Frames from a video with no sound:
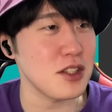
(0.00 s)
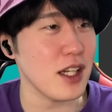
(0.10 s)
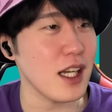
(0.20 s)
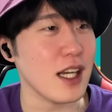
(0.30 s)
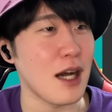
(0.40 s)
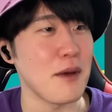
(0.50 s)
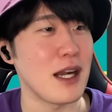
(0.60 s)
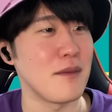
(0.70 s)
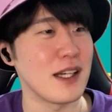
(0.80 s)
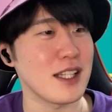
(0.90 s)
要やから、
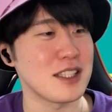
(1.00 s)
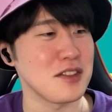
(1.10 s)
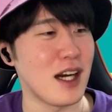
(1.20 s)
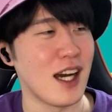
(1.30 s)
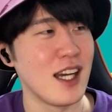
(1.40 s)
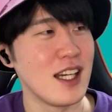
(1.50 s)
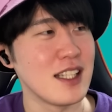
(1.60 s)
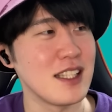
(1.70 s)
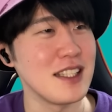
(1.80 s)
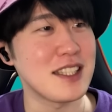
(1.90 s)
カメラマンたちは
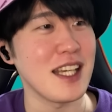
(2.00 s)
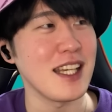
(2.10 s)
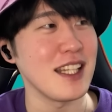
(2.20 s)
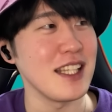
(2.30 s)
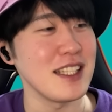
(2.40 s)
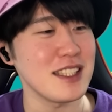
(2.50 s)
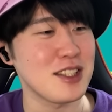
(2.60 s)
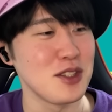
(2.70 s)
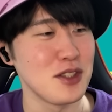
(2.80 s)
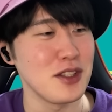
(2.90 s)
犠牲に
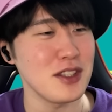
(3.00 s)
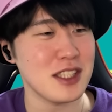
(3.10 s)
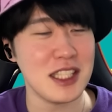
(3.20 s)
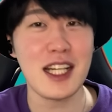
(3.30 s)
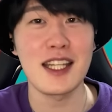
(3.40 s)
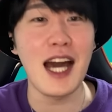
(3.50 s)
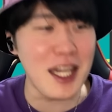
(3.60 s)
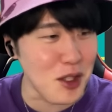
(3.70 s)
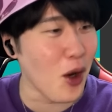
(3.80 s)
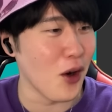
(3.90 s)
するしかな
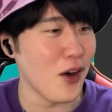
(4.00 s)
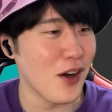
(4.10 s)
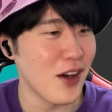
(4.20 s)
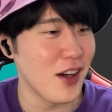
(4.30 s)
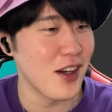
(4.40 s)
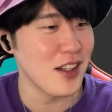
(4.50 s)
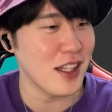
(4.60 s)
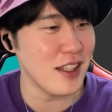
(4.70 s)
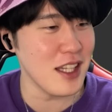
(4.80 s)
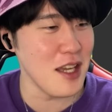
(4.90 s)
いと。
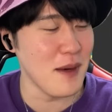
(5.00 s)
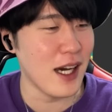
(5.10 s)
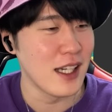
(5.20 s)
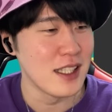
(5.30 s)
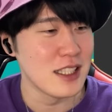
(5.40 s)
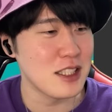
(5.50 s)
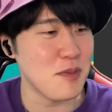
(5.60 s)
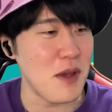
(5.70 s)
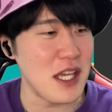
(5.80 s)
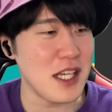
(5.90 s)
で、で今、
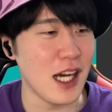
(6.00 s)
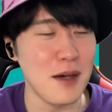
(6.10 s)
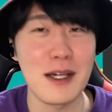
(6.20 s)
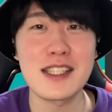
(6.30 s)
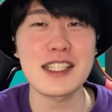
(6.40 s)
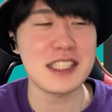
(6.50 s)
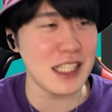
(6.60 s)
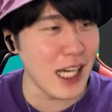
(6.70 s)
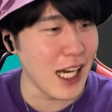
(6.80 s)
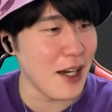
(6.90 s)
スピーカーマンたち
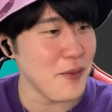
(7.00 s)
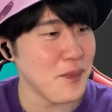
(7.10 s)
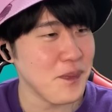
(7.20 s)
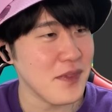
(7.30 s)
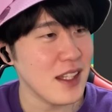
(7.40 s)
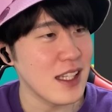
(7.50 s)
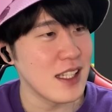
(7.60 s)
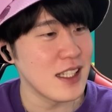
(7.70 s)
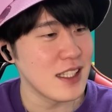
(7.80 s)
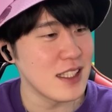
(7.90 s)
が、
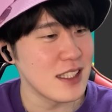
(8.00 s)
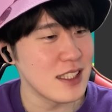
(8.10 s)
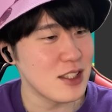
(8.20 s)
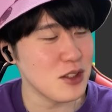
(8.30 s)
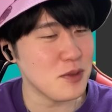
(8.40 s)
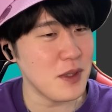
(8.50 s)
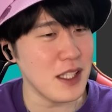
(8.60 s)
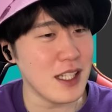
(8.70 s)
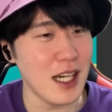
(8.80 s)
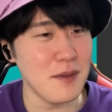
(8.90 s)

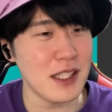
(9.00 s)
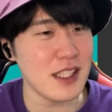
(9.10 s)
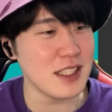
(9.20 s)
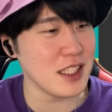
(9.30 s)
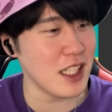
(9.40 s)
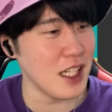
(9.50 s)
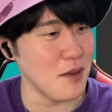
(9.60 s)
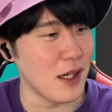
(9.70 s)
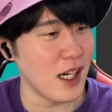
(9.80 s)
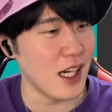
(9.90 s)
スピーカーマンたちが
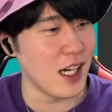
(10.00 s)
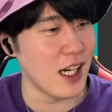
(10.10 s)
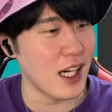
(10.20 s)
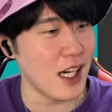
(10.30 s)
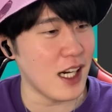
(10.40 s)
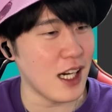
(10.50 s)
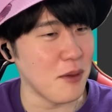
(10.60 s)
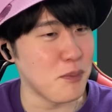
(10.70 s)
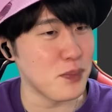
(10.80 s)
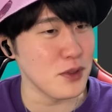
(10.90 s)
今、
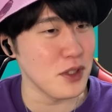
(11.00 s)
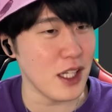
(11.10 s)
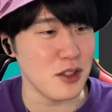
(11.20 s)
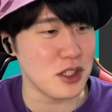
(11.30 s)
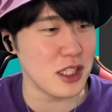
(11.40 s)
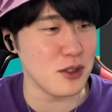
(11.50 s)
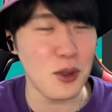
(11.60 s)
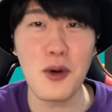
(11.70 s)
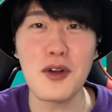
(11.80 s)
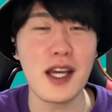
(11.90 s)
アップグレードしてる
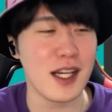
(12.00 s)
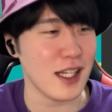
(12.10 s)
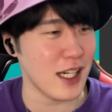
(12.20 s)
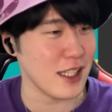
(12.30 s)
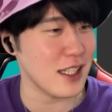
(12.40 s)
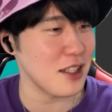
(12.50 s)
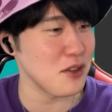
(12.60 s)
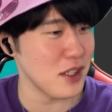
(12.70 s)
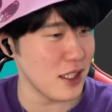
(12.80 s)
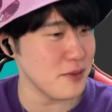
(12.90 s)
ところやからって
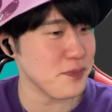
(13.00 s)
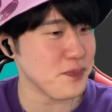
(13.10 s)
いうな。